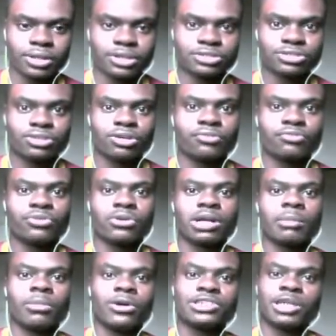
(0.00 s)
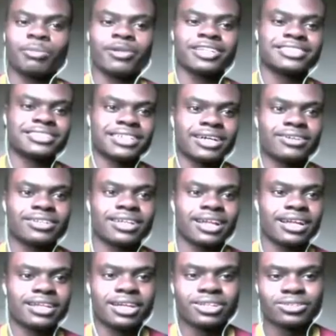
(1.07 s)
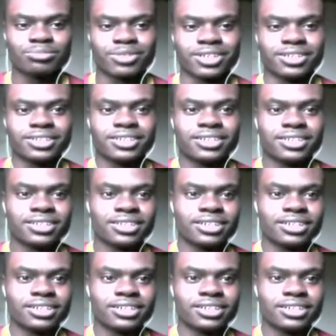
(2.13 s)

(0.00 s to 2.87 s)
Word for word: O goleiro só viu que a bola tinha passado e tá lá dentro, mano.